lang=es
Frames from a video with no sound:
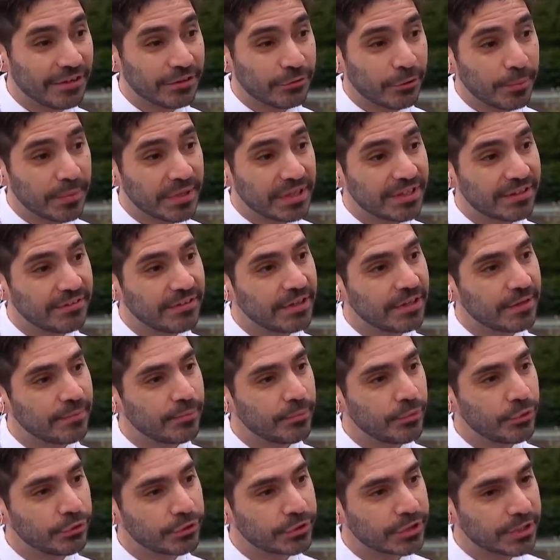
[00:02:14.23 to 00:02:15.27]
habitualmente viene
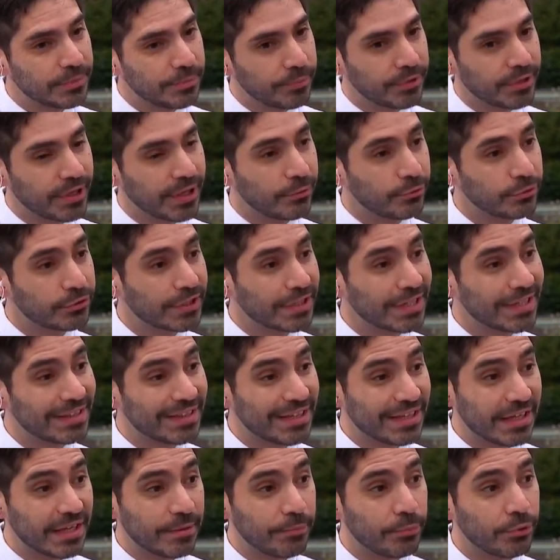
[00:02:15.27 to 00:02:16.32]
en brotes porque hay mucha
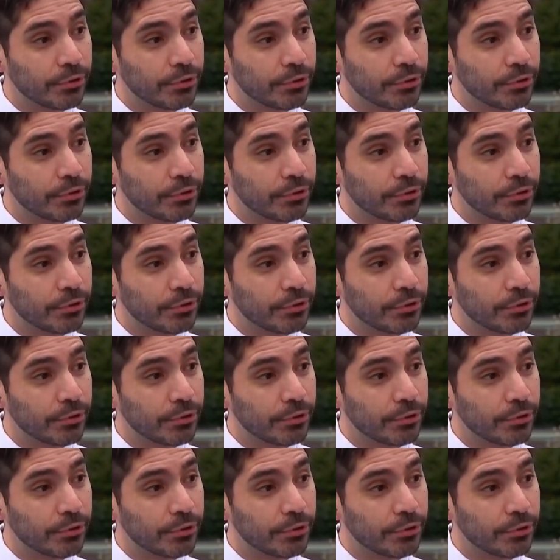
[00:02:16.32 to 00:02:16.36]
gente que es